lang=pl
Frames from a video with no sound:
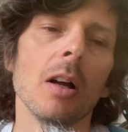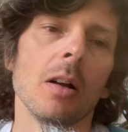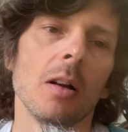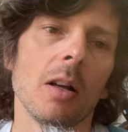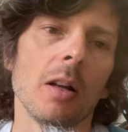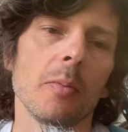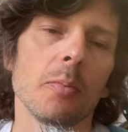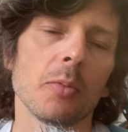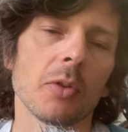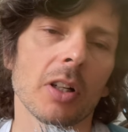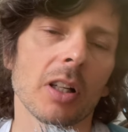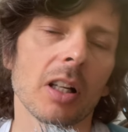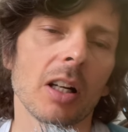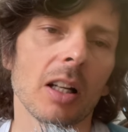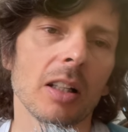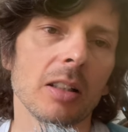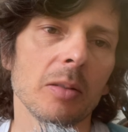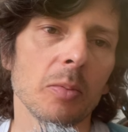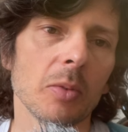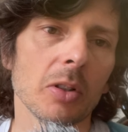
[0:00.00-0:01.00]
E,
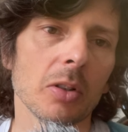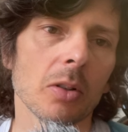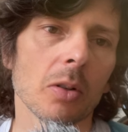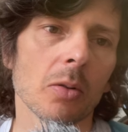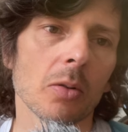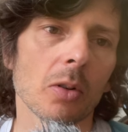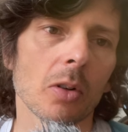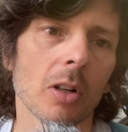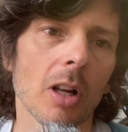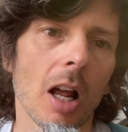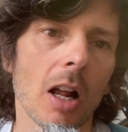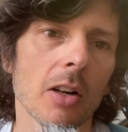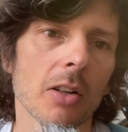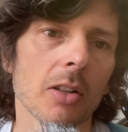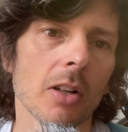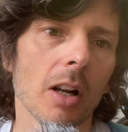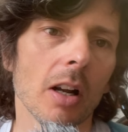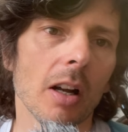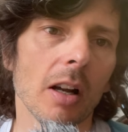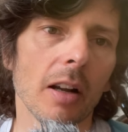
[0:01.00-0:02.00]
przegranymi są
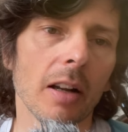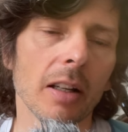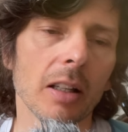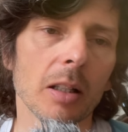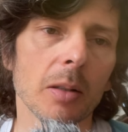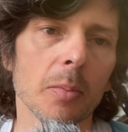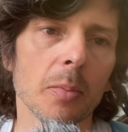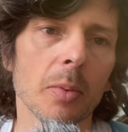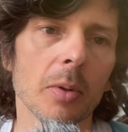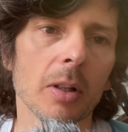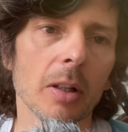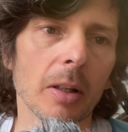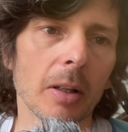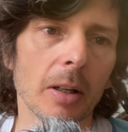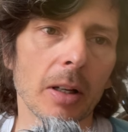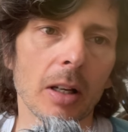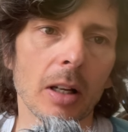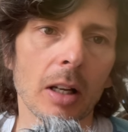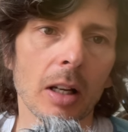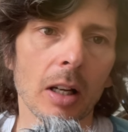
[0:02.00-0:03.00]
kolarze ekipy
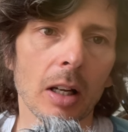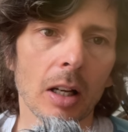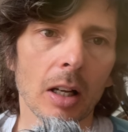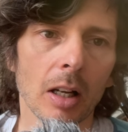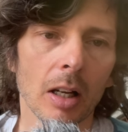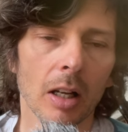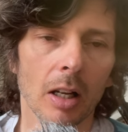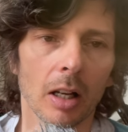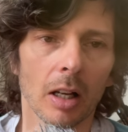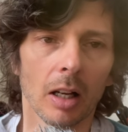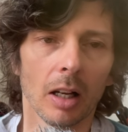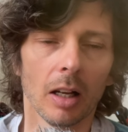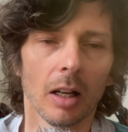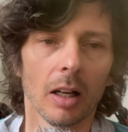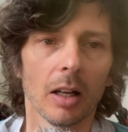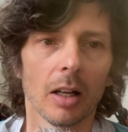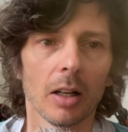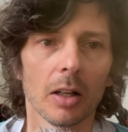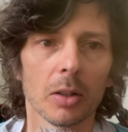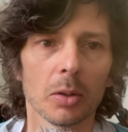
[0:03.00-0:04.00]

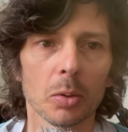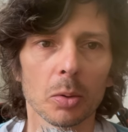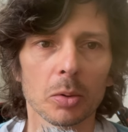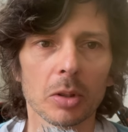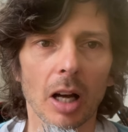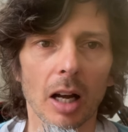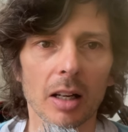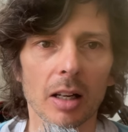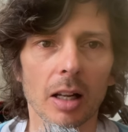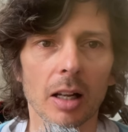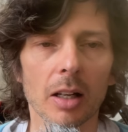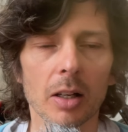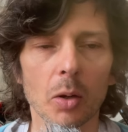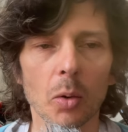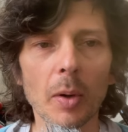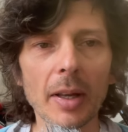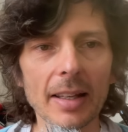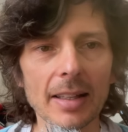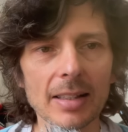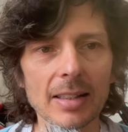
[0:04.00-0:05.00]
e, Sudal
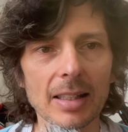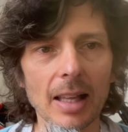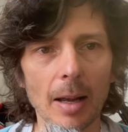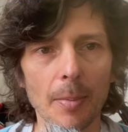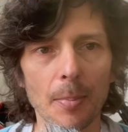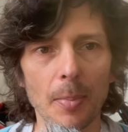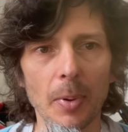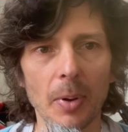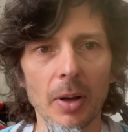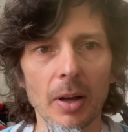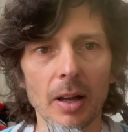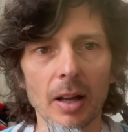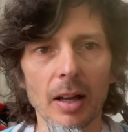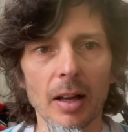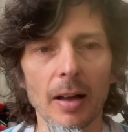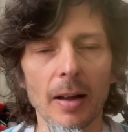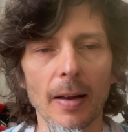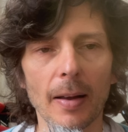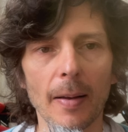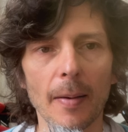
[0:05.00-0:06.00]
Quickstep,
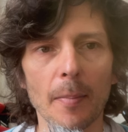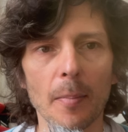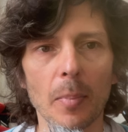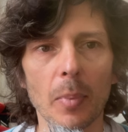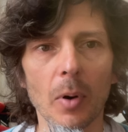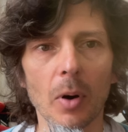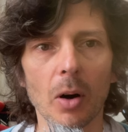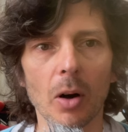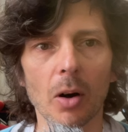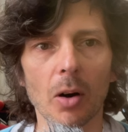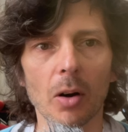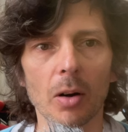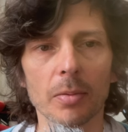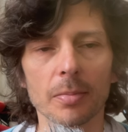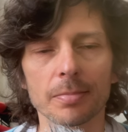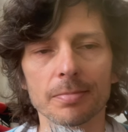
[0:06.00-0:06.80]
e, bo